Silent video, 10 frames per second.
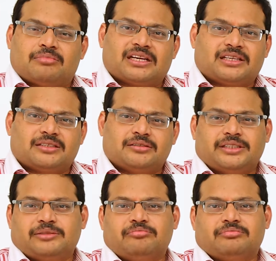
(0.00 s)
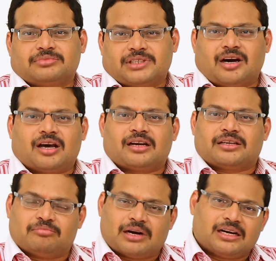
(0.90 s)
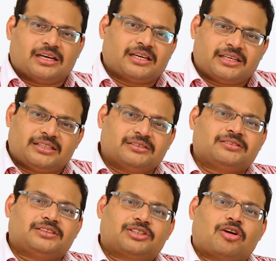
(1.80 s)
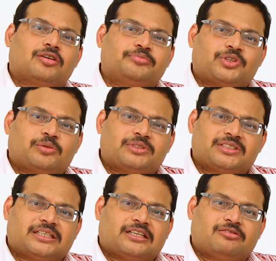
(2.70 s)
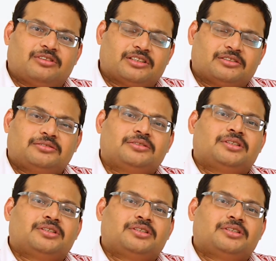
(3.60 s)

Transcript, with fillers: మనకి ఈ కార్లకి బండ్లకి ఈ షాక్ అబ్జార్బర్స్ ఎట్లా ఉంటాయో